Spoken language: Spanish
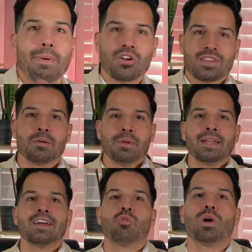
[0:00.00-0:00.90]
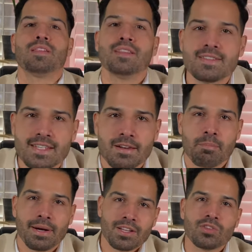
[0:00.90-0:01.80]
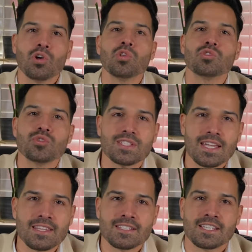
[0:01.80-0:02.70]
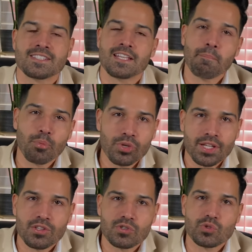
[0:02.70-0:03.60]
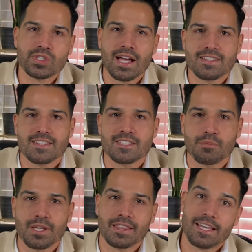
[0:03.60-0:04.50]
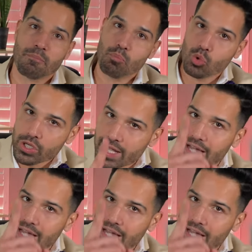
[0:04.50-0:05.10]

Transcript: Pero también acuérdense, para todos ustedes que están poniendo sus casas de venta muy